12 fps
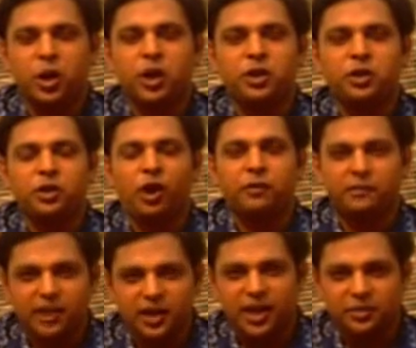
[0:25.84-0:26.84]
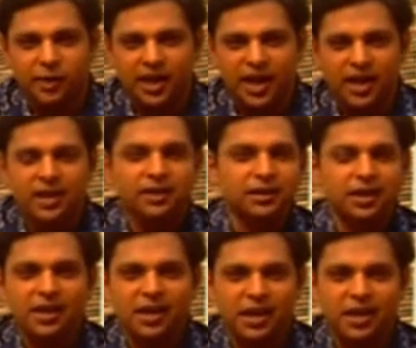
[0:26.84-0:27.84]
अथॉरिटी ऑफ इंडिया द्वारा
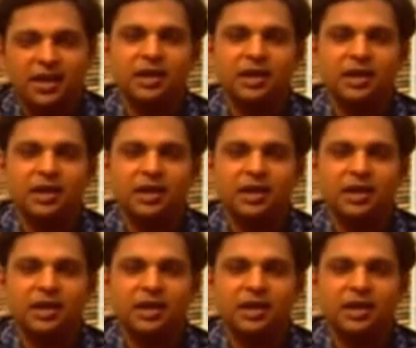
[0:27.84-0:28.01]
दिल्ली के